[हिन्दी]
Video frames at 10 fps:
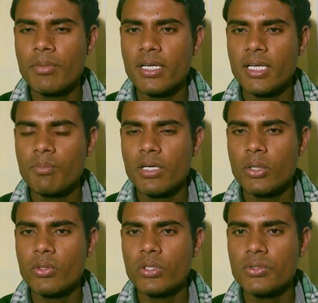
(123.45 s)
पेपर अटैम्प्ट
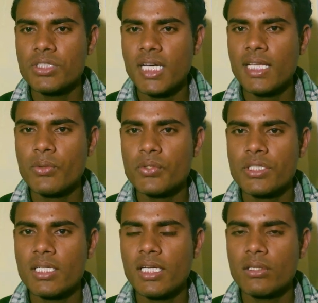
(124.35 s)
करोगे तो ज़्यादा
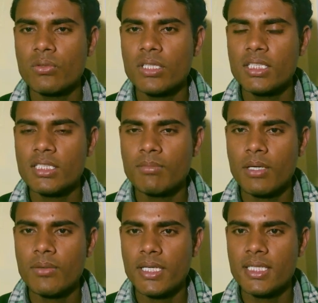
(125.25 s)
क्वेश्चन गलत होने की
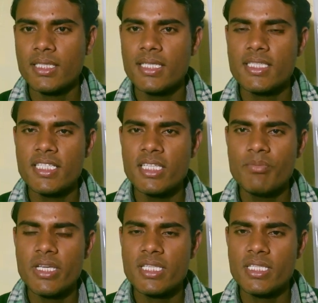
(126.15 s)
संभावना रहती है
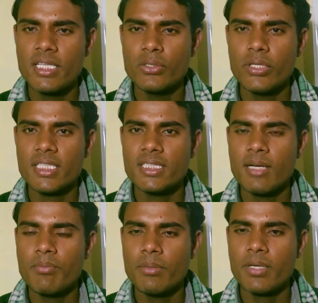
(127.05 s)
सी का जो
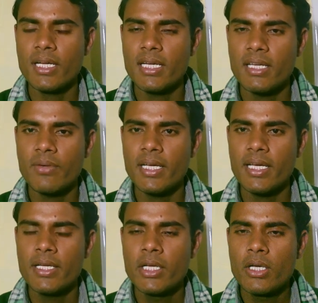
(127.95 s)
एग्जाम पेपर का लेवल
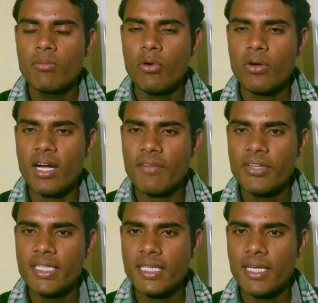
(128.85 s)
है वो
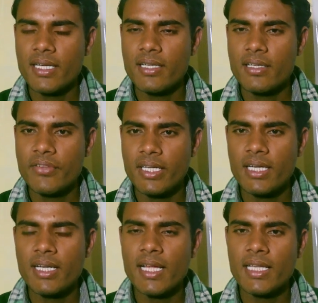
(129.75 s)
काफ़ी ज़्यादा
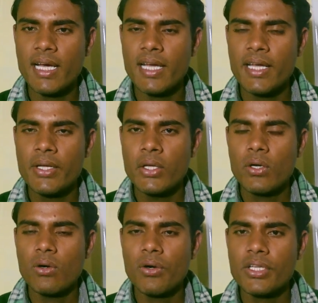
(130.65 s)
डिफिकल्ट आता है
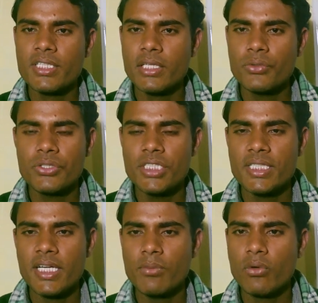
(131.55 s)
और इसका जो सी
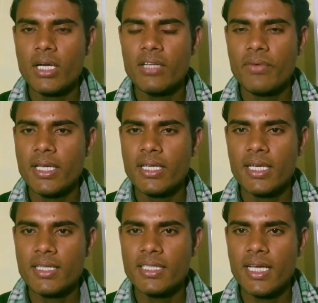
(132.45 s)
सेट है वो क्वालिफाई
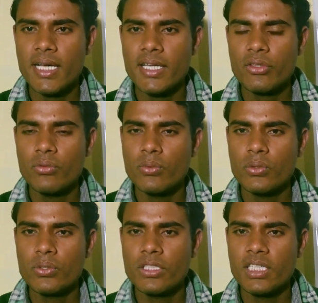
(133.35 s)
कर दिया है तो
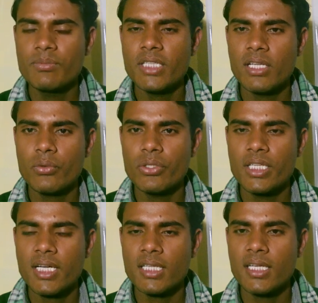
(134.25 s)
वो उसकी अब ज़्यादा कोई
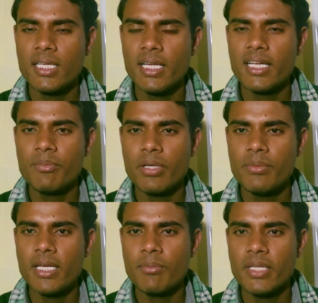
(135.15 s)
दिक्कत नहीं है लेकिन फिर
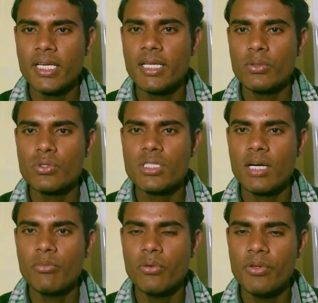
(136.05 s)
भी आप देख लें उसका
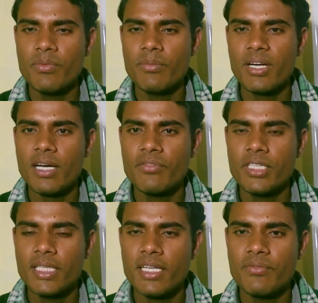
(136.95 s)
वो भी पेपर काफ़ी
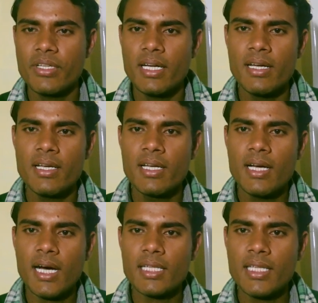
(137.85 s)
ज़्यादा डिफिकल्ट
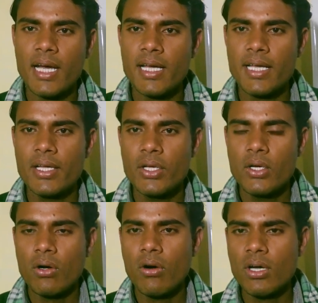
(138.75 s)
आता है
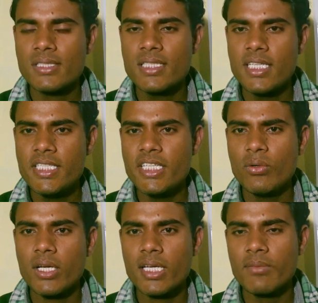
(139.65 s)
और सीजी
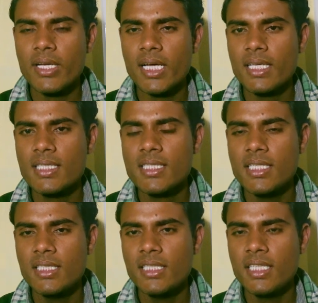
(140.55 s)
को हल्के में डालें
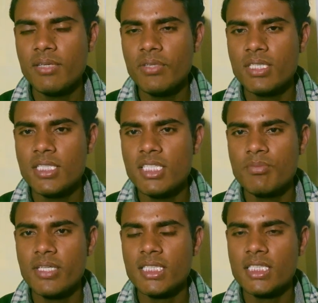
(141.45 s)
सीजी के भी
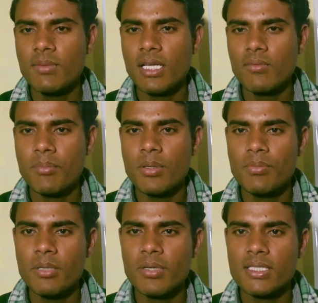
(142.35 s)
सीजीपीएससी में लगभग
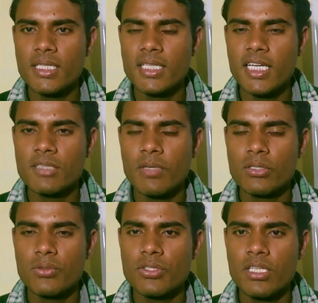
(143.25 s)
फिफ्टी परसेंट के आसपास
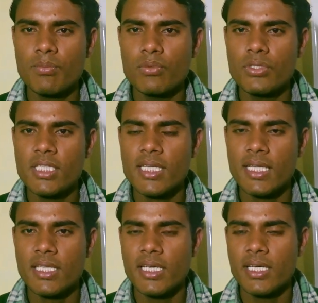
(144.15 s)
क्वेश्चन पूछे
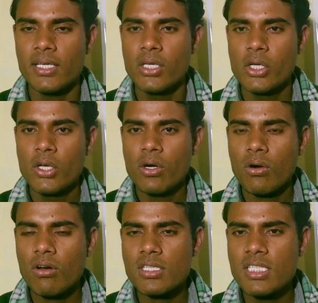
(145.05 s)
जाते हैं
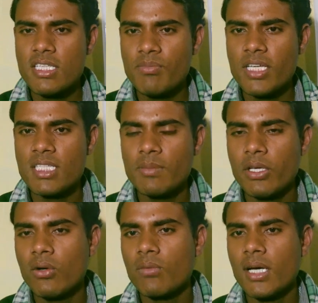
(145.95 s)
और सी जी पी एस सी भी
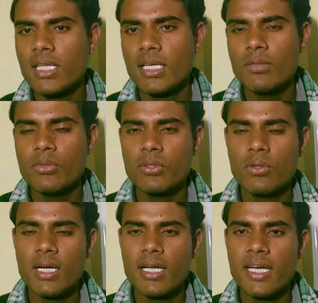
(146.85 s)
एक और बात है कि वो
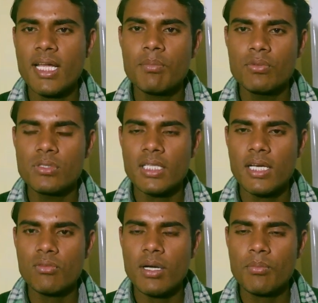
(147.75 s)
थोड़ा डेटा पूछता
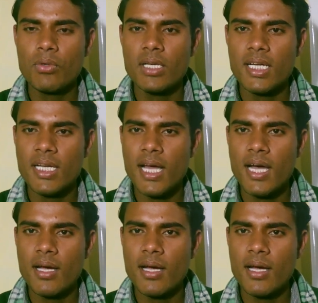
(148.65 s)
है तो आपको डेटा